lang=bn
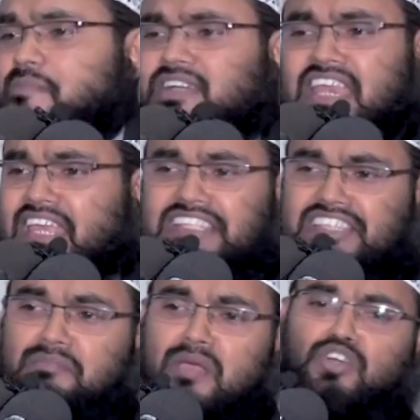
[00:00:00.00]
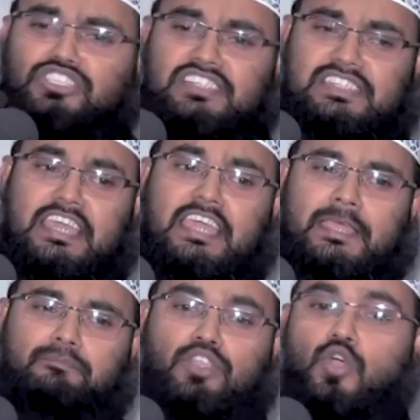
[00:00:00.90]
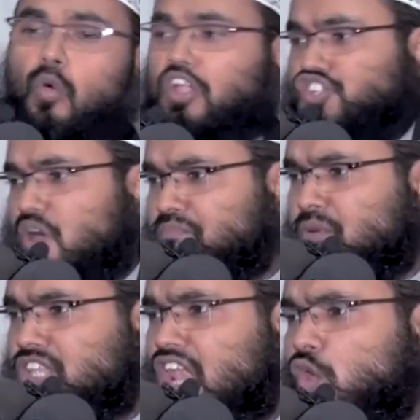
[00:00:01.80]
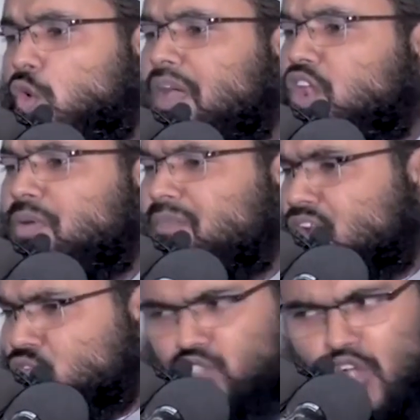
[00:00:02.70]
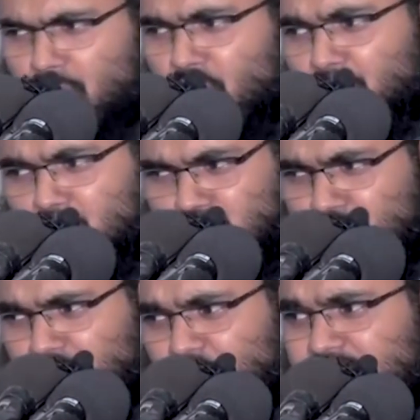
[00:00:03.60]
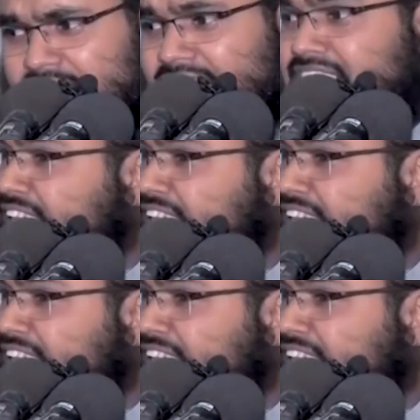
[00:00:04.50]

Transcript: আমাদেরকে চেপে বসেছে ওই সম্পদের লোভে লোভে মানুষ কবর পর্যন্ত যায়